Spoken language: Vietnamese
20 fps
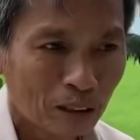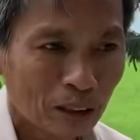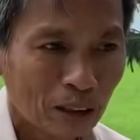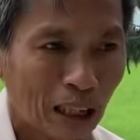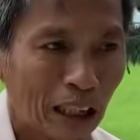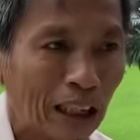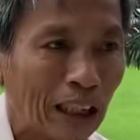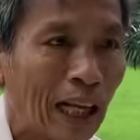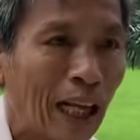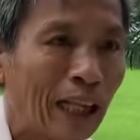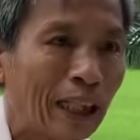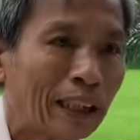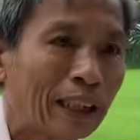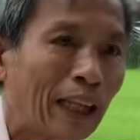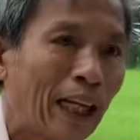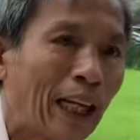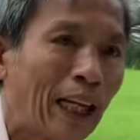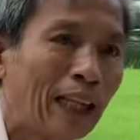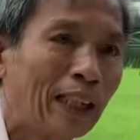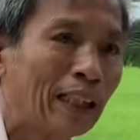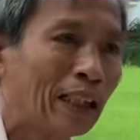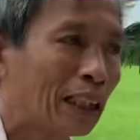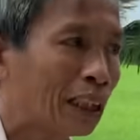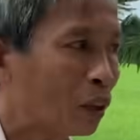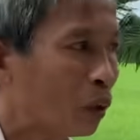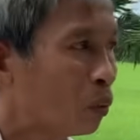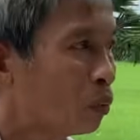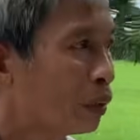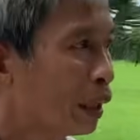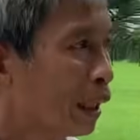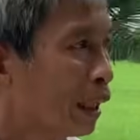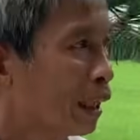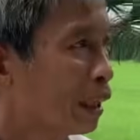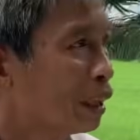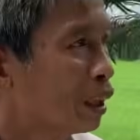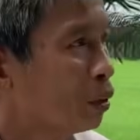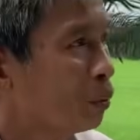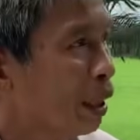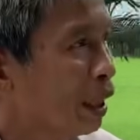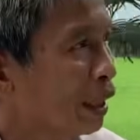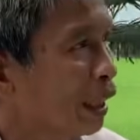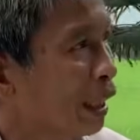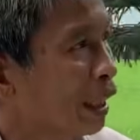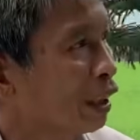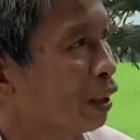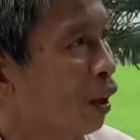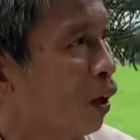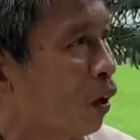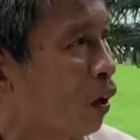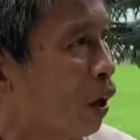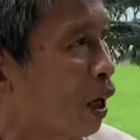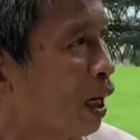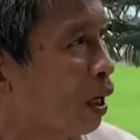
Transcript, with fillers: thì đại khái thì cũng nghe như bác hai tho